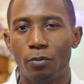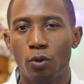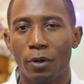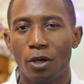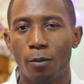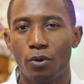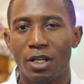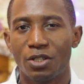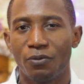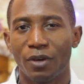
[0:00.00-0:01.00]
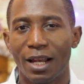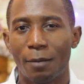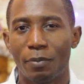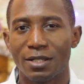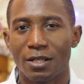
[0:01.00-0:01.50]
nous prions pour légiférer la
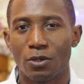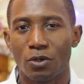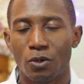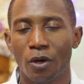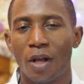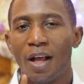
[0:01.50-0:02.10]
présence de Dieu.